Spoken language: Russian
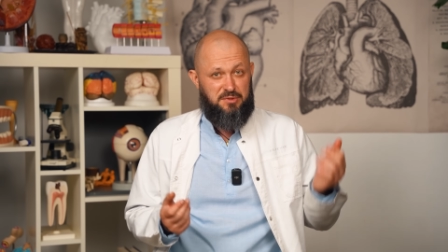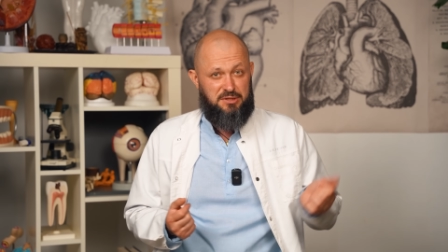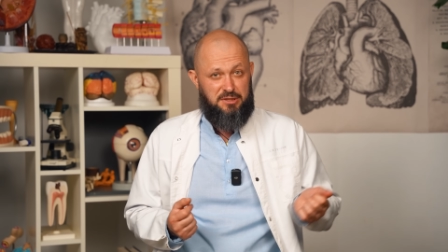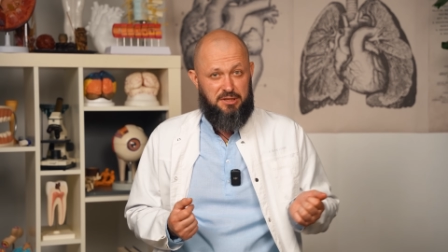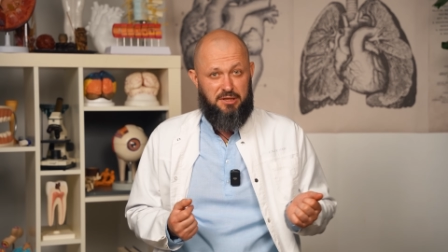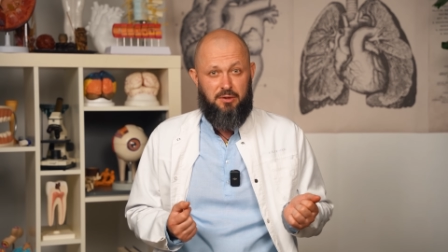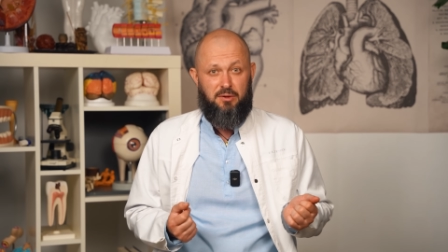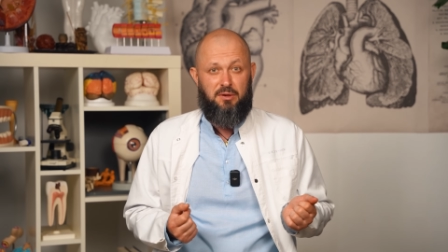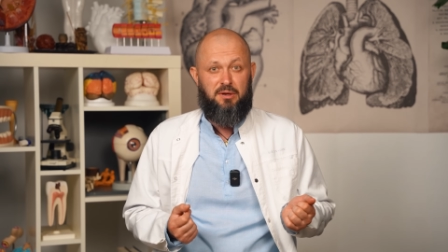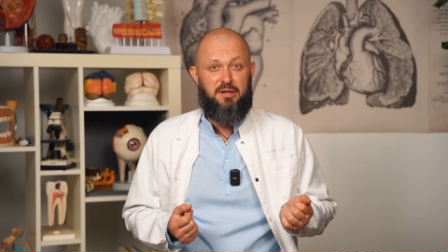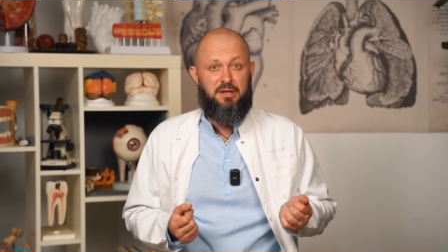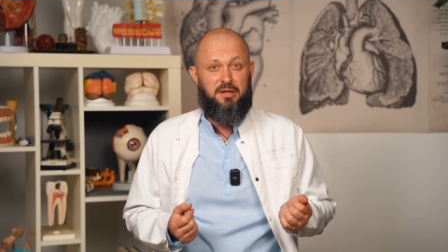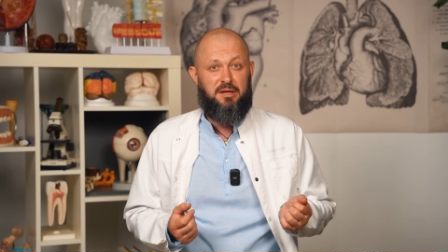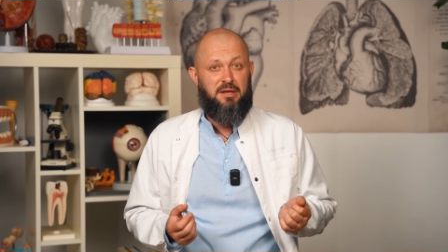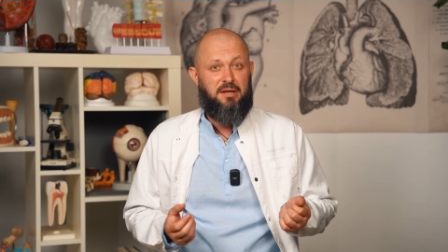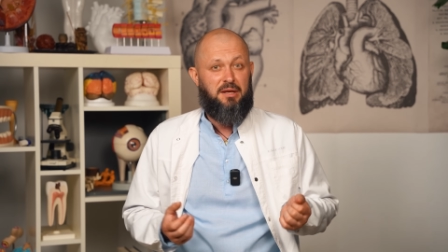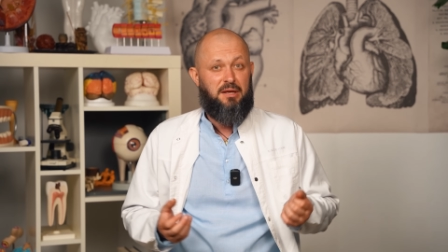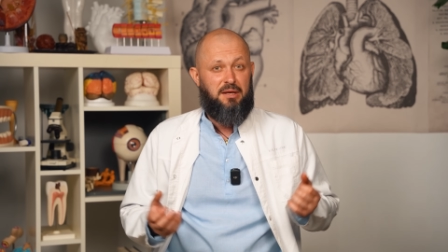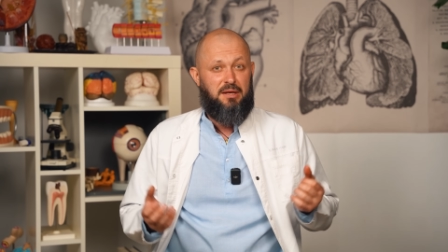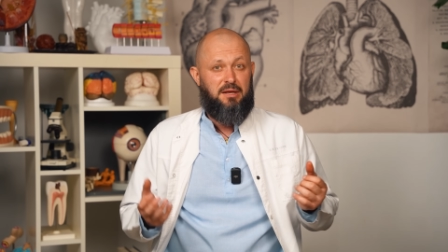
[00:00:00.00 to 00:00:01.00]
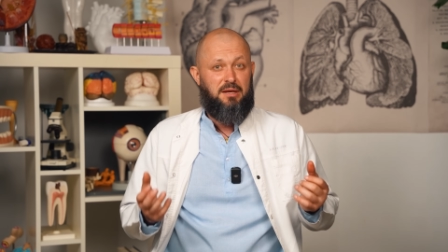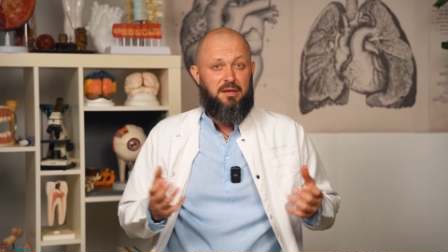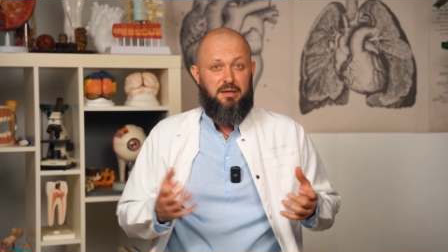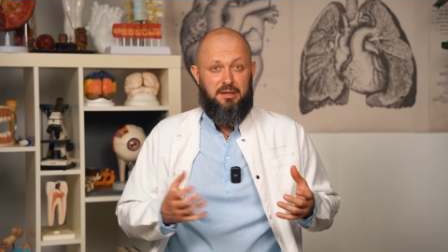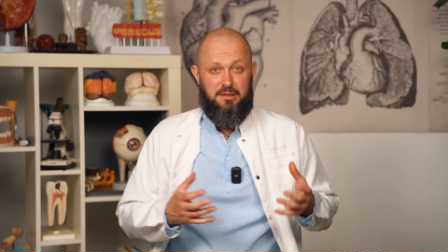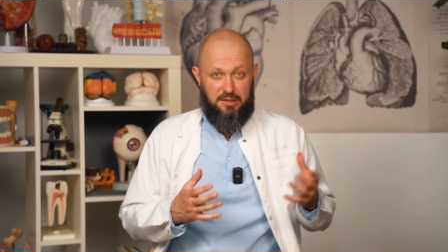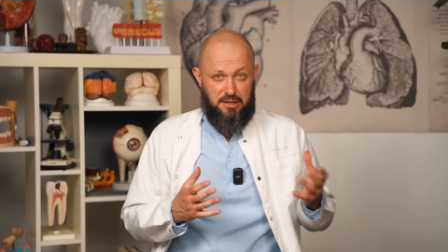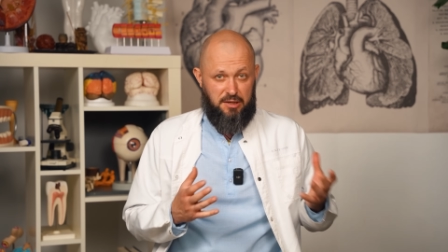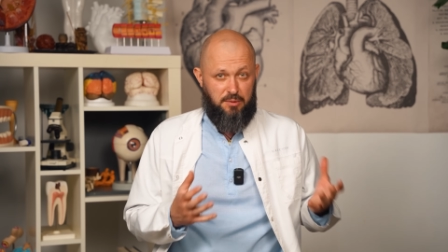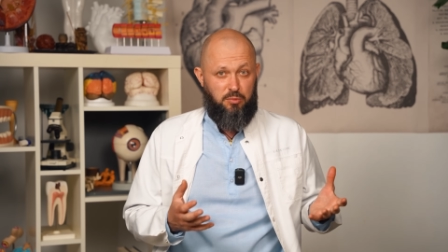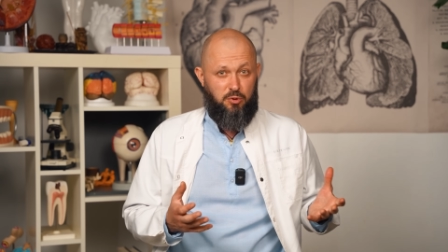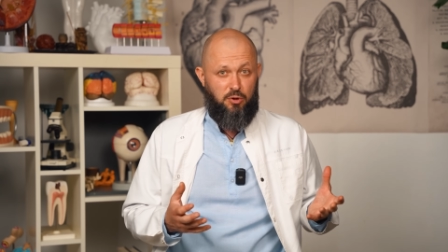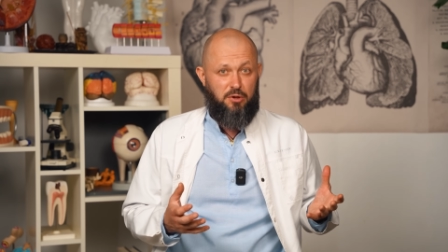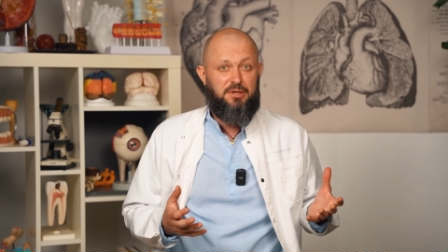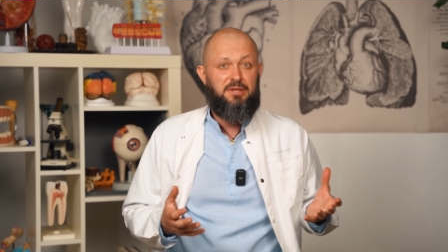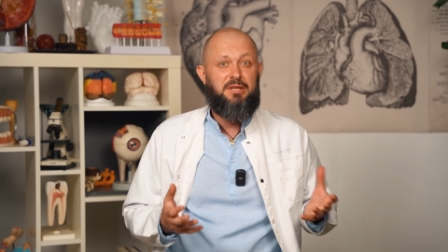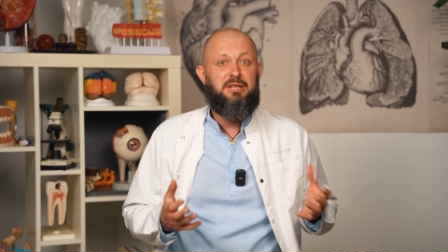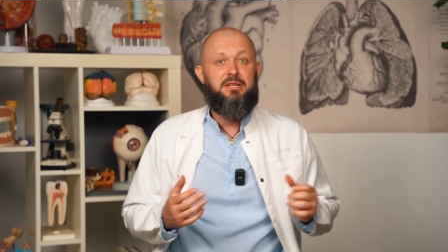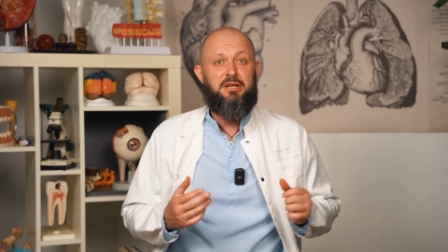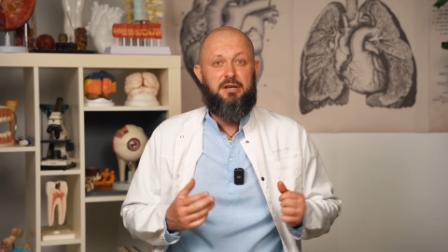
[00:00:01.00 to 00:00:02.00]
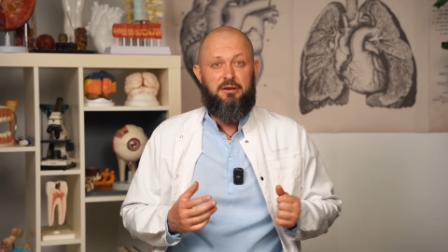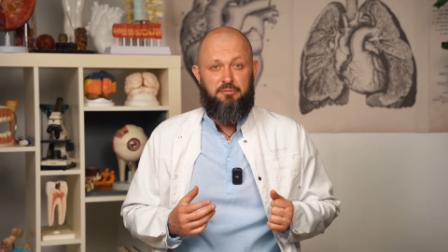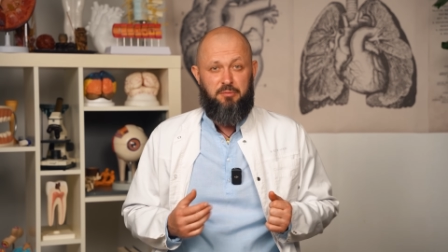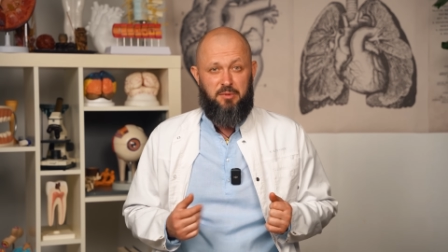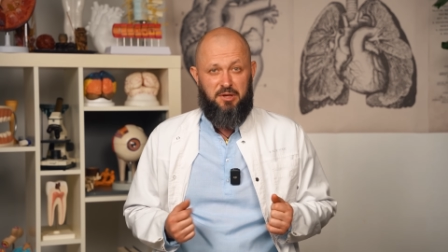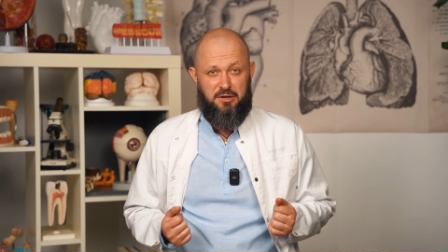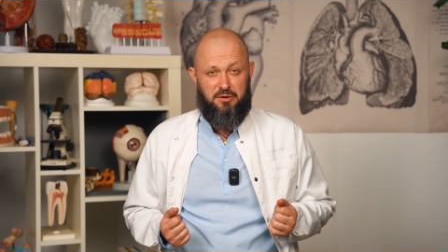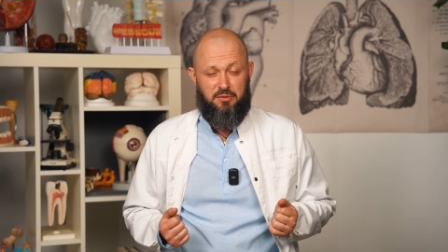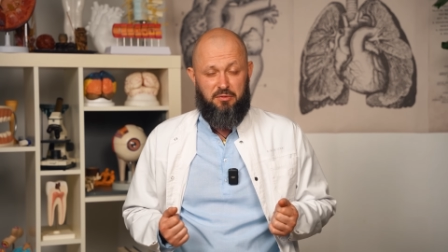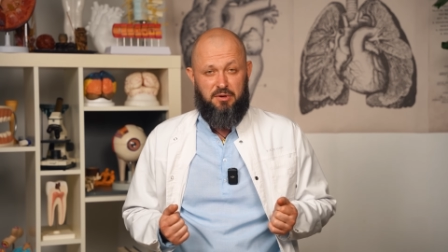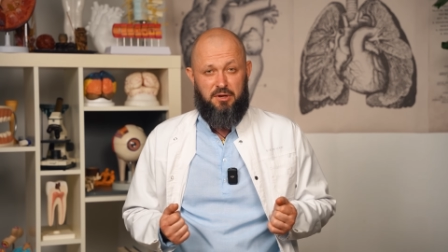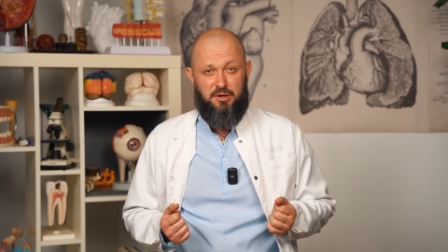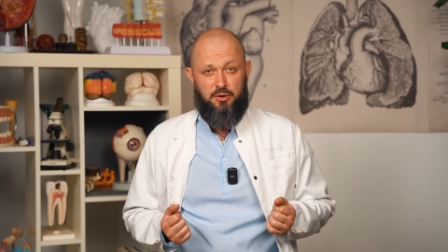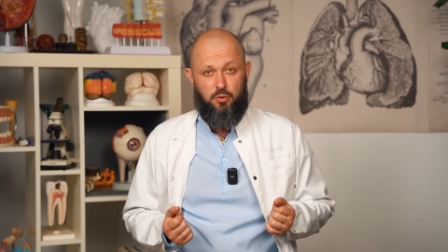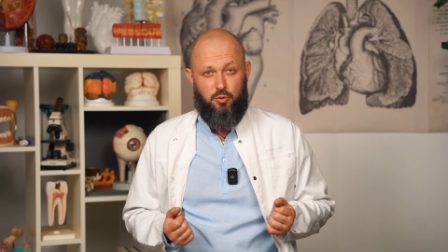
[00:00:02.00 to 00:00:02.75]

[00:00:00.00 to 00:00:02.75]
сделали, дай бог, не травмировали